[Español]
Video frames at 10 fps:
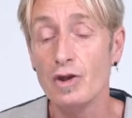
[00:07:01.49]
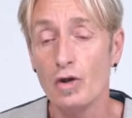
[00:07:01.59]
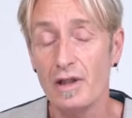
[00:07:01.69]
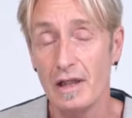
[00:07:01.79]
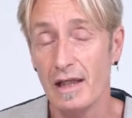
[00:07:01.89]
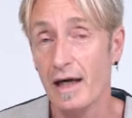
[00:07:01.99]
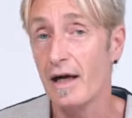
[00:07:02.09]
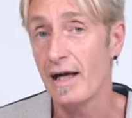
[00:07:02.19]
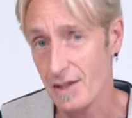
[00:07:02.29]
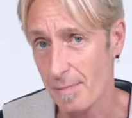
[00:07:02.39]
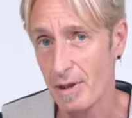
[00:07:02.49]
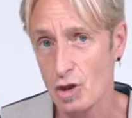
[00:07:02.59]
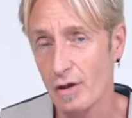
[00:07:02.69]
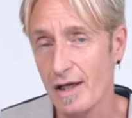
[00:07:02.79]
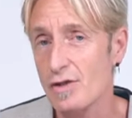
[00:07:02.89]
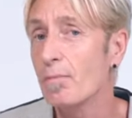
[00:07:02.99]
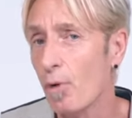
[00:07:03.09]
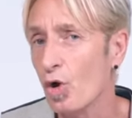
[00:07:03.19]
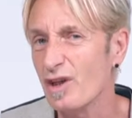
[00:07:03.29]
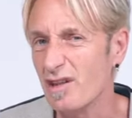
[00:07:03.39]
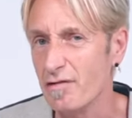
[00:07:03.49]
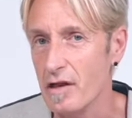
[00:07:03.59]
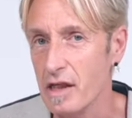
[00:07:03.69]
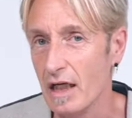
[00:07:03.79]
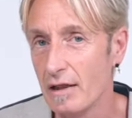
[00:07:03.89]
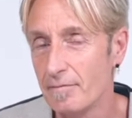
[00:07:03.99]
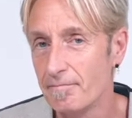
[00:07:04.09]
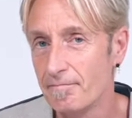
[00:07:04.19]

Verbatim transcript: yo diría, esa persona es un poco difícil